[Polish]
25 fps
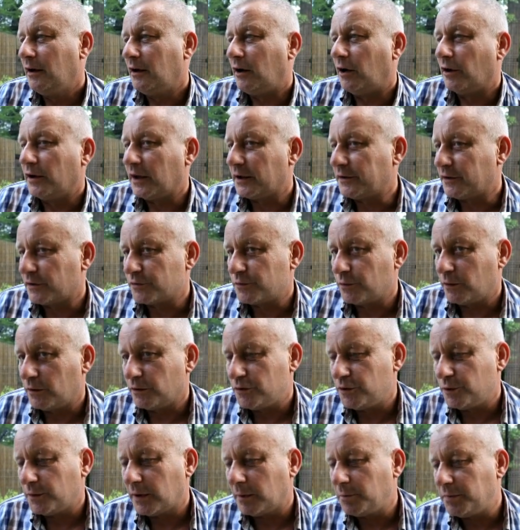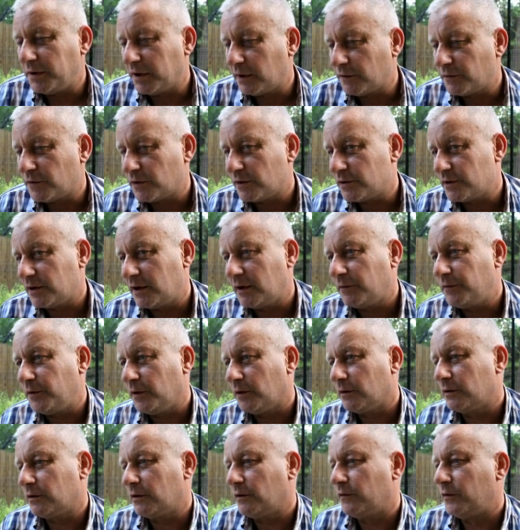Ona też urodziła pierwsze
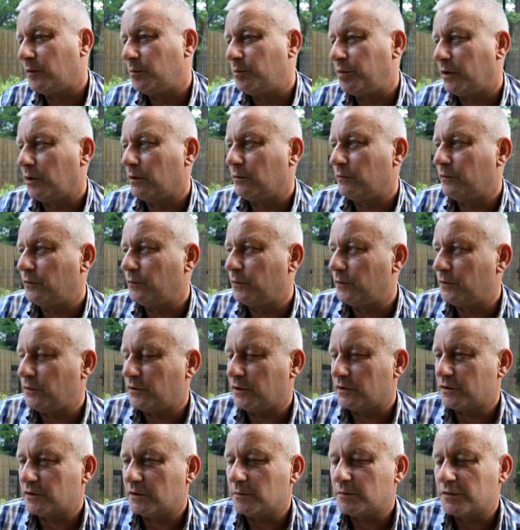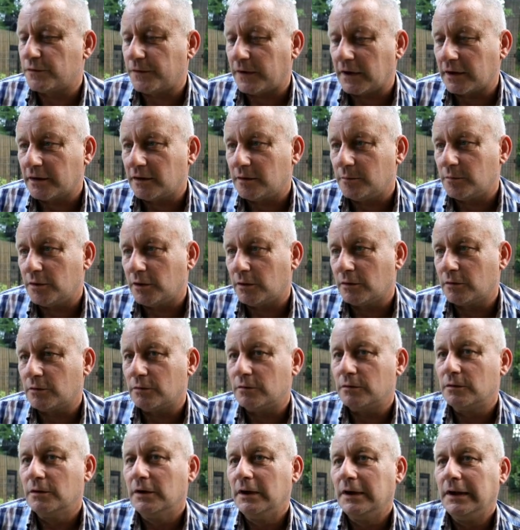żyrafiątko w Opolu w 2004
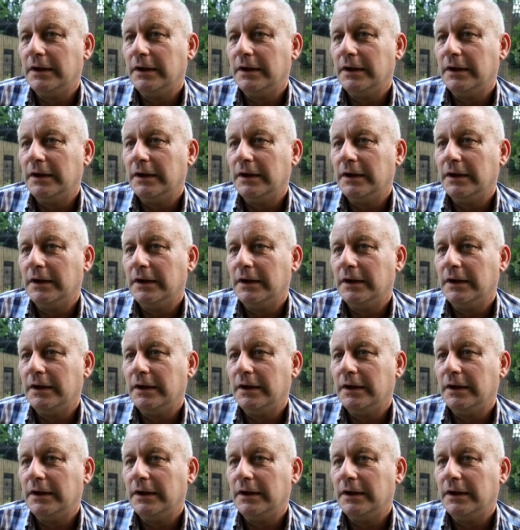roku